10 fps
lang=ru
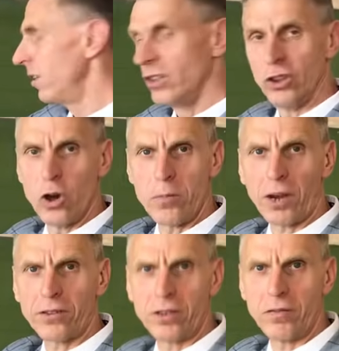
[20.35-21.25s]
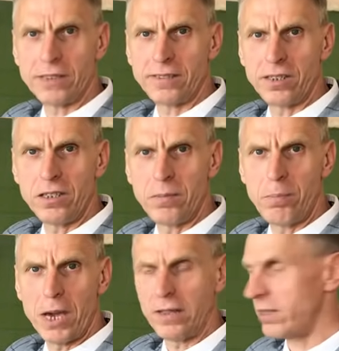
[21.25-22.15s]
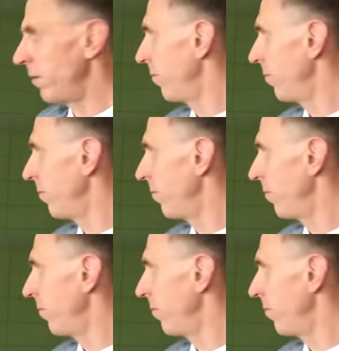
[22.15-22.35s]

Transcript: номер 25.